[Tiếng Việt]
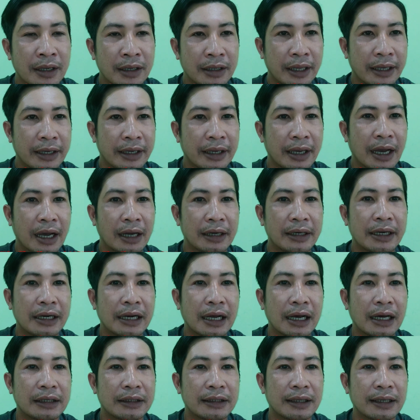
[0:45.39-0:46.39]
thì đi
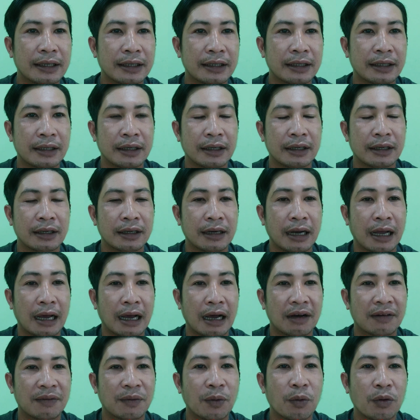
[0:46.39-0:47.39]
lên á
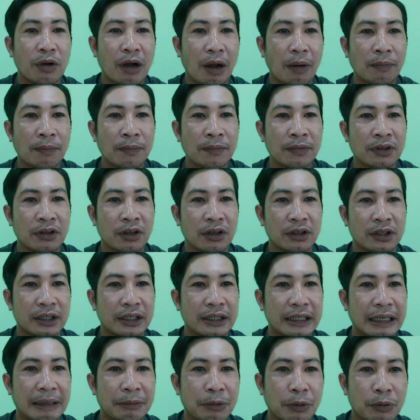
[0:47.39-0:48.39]
là vu khống cho những
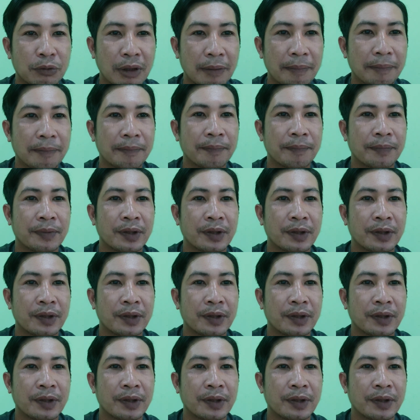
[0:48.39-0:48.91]
anh em YouTube